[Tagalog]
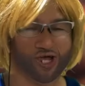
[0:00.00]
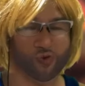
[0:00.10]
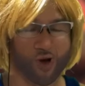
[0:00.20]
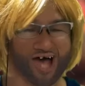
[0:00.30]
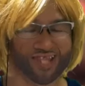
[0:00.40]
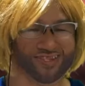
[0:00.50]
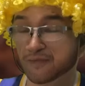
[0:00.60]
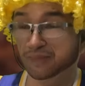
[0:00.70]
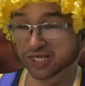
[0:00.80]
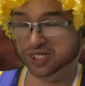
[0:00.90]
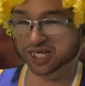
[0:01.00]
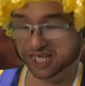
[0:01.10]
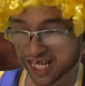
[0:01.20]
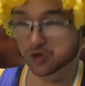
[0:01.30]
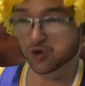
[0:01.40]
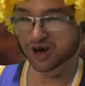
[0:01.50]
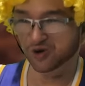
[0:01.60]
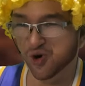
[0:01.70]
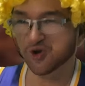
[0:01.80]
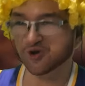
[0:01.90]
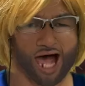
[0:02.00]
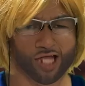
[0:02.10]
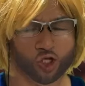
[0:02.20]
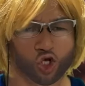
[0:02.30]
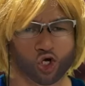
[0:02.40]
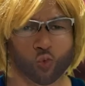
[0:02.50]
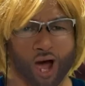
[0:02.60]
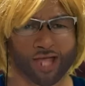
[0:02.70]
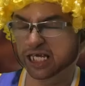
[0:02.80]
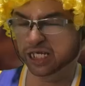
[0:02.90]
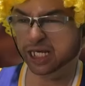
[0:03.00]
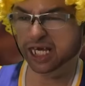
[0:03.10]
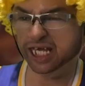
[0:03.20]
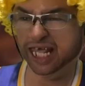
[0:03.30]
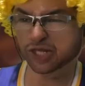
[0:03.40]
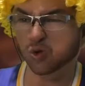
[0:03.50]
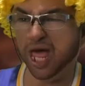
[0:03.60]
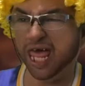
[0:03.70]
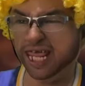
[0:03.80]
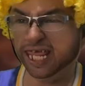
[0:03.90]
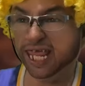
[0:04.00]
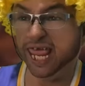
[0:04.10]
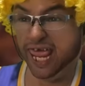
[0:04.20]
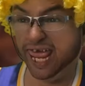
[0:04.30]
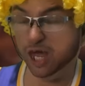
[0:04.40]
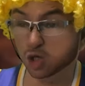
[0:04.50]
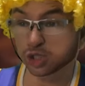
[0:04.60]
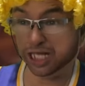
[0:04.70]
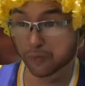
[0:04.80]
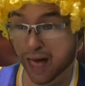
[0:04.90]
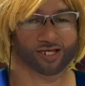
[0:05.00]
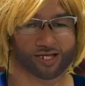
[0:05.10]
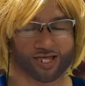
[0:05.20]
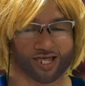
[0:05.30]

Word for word: Uy, Juan! May sikreto ako! Ano yun, Juan? Sikreto nga eh! Engot ka ba?